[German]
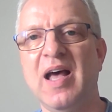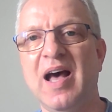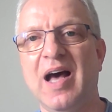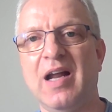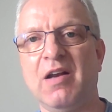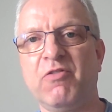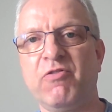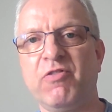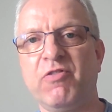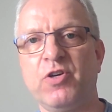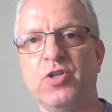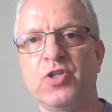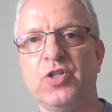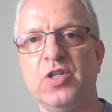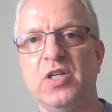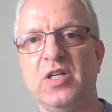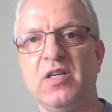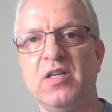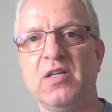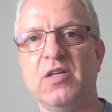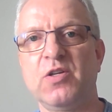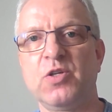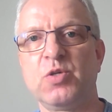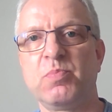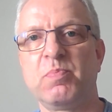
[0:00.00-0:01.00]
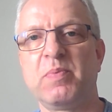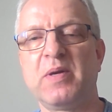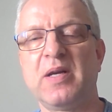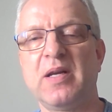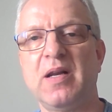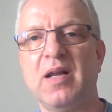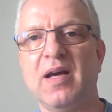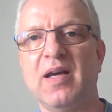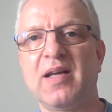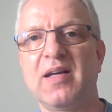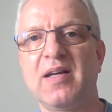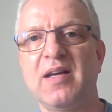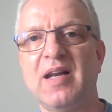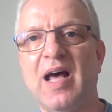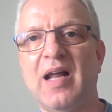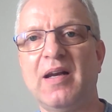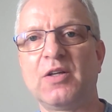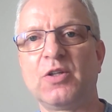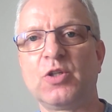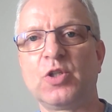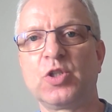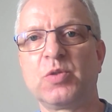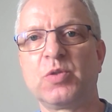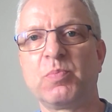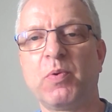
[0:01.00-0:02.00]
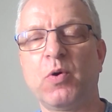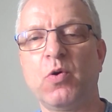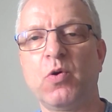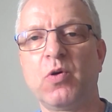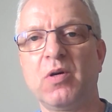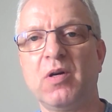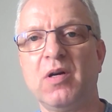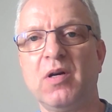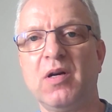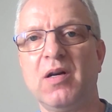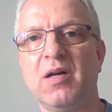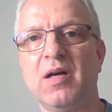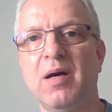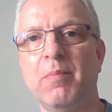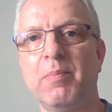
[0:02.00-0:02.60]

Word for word: hat verschiedene Spielerinnen angesprochen.